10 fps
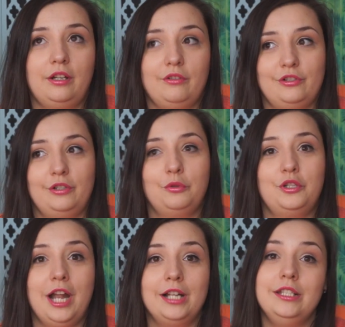jako że
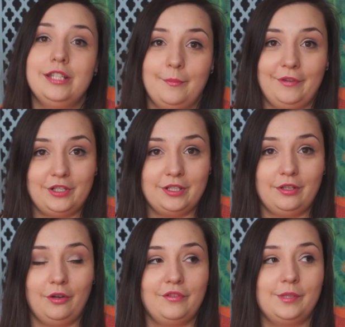uczelni nie ma w
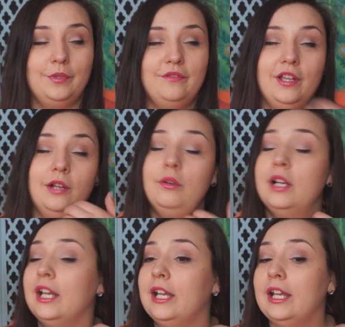Częstochowie zbyt wielu.